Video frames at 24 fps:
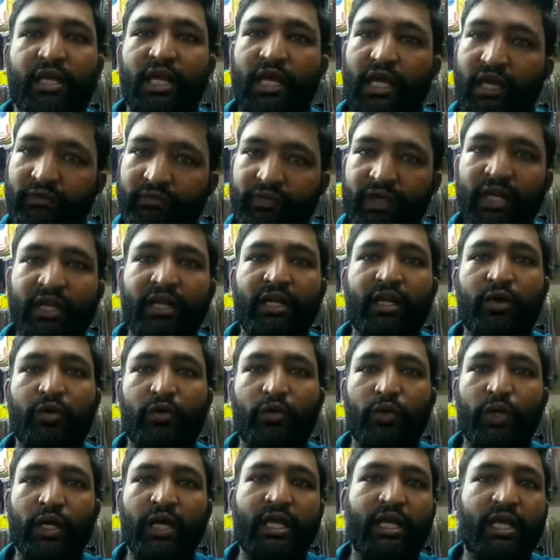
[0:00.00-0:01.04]
எங்கள் வீட்டில்
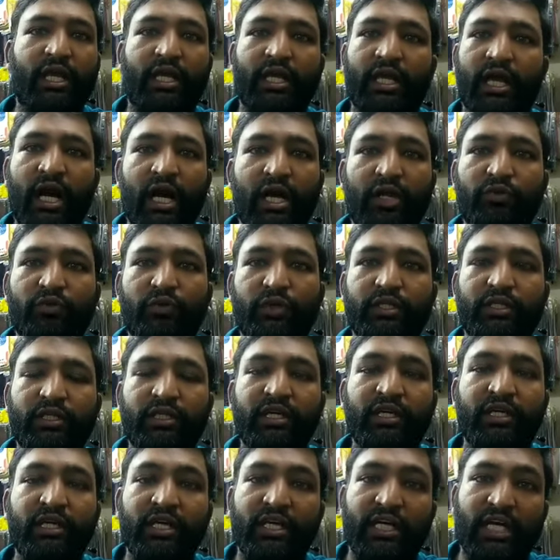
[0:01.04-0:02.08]
கூட என்னை யாரும் வந்து
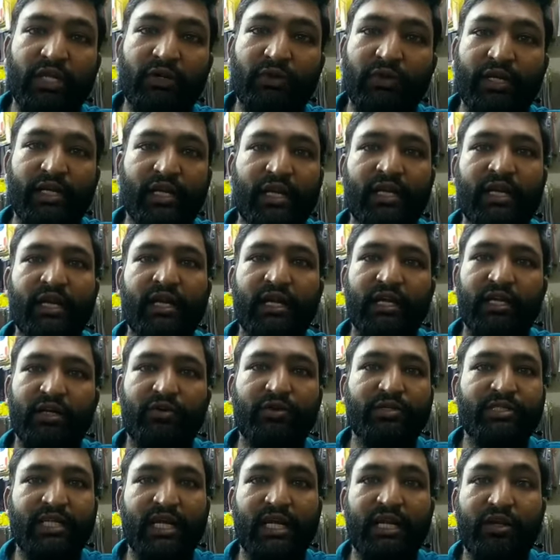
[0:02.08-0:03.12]
என்னுடைய
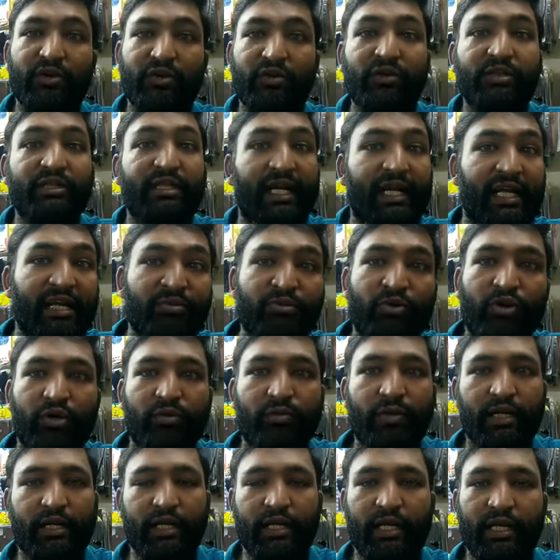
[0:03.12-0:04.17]
எண்ணங்களுக்கோ செயல்களுக்கோ தடை போட
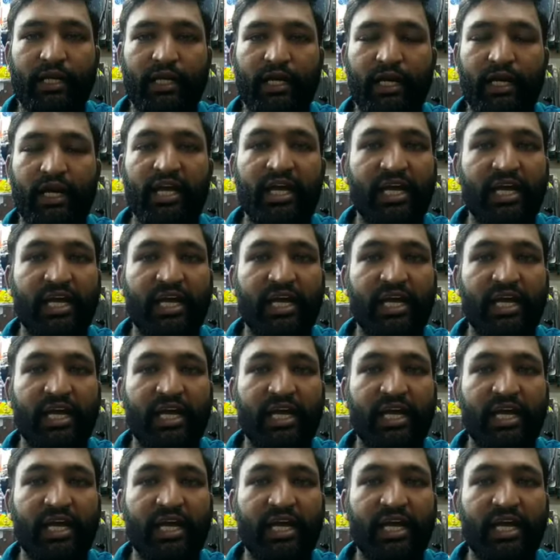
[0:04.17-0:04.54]
மாட்டாங்க